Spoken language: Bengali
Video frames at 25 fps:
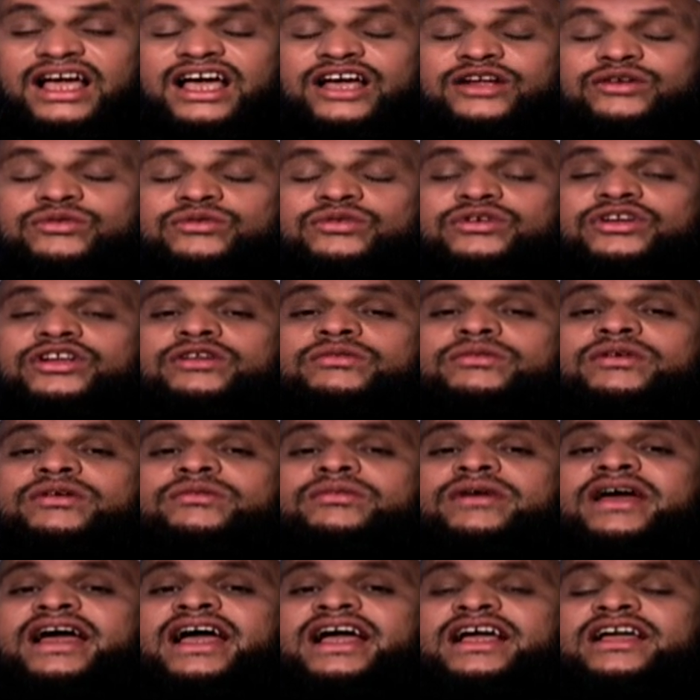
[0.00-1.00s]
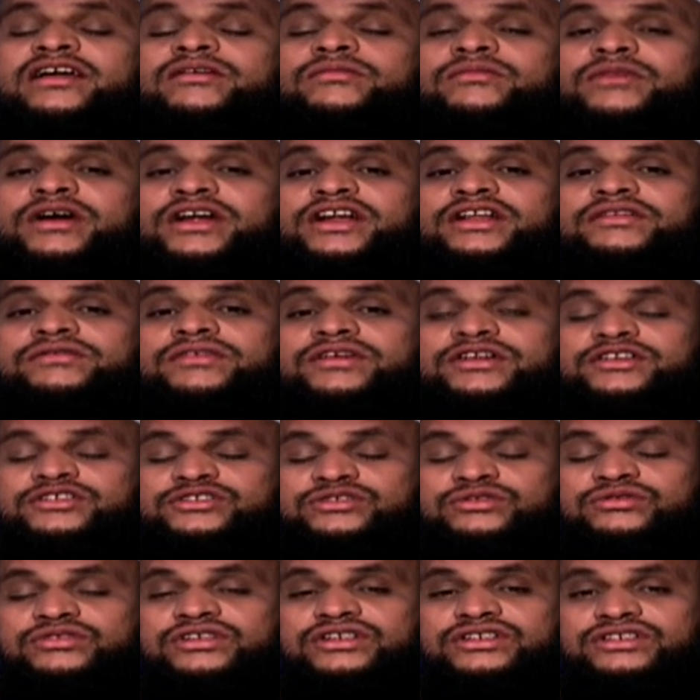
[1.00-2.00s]
অ্যান্ড উইল বি ব্যাক ভেরি
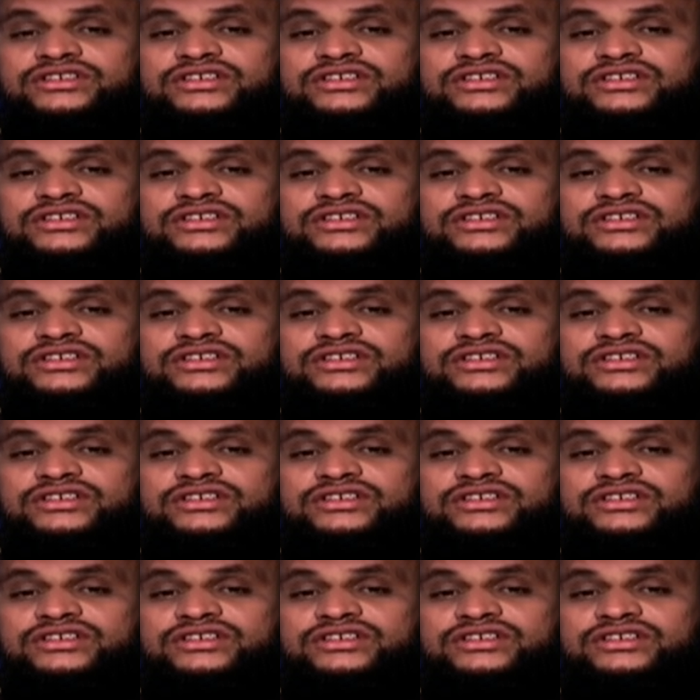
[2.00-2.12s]
ভেরি সুন